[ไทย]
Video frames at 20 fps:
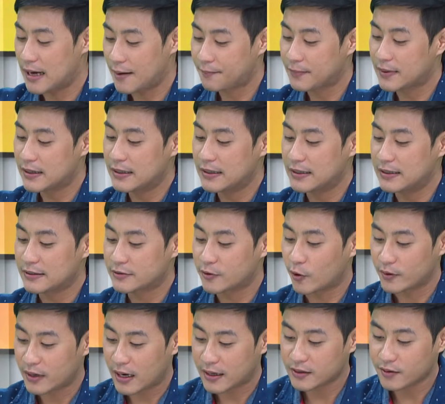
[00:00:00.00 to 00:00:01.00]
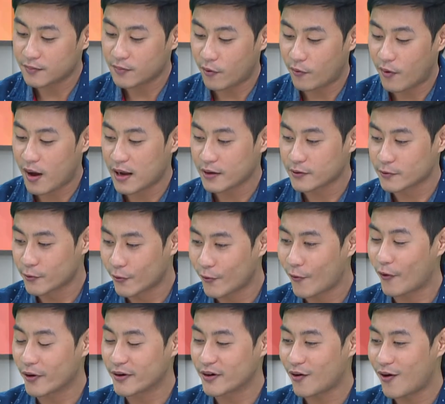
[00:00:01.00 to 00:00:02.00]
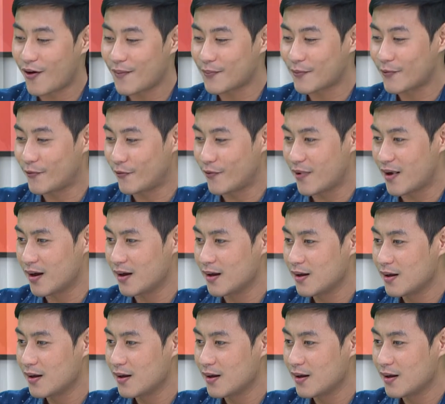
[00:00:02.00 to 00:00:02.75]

ครับคือตอนนั้นต้องบอกว่าทุกคนในครอบครัว